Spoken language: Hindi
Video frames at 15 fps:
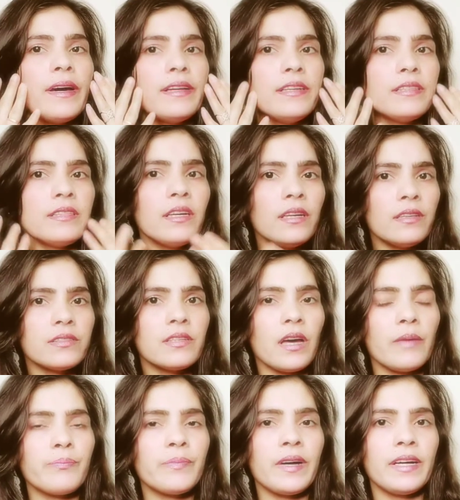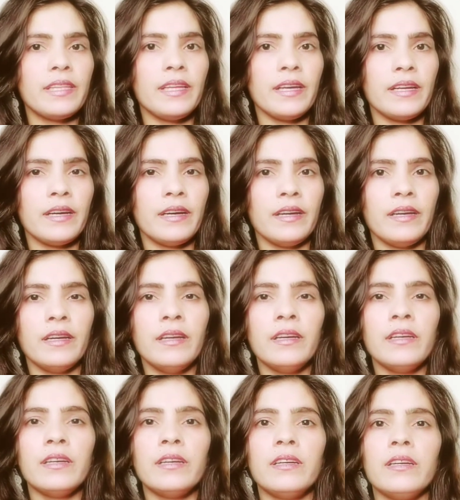पानी से साफ कर देना
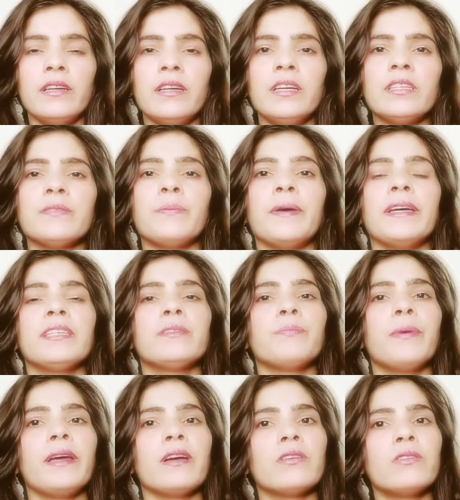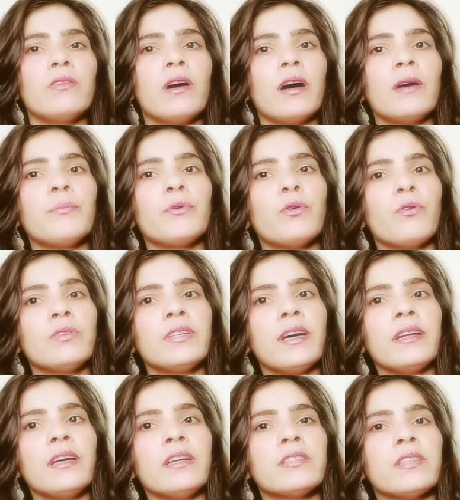है इस फेस पैक को आप
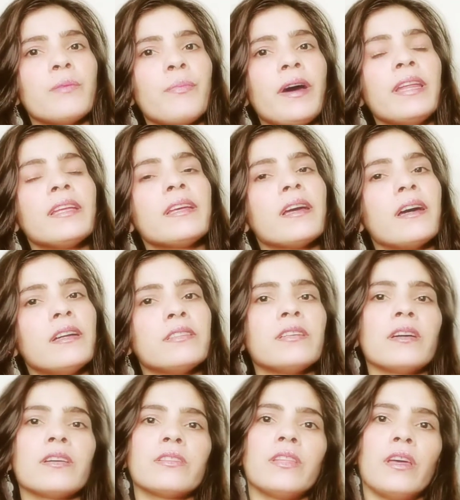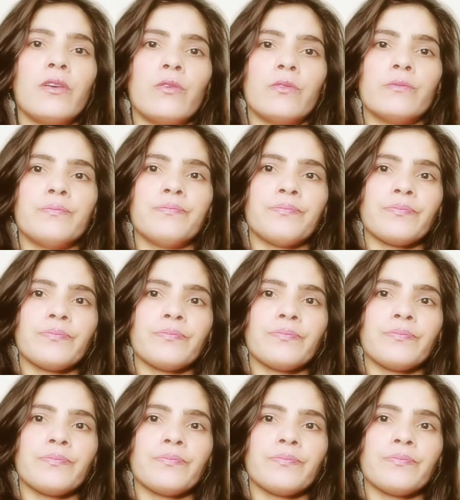रोजाना इस्तेमाल कर सकते हो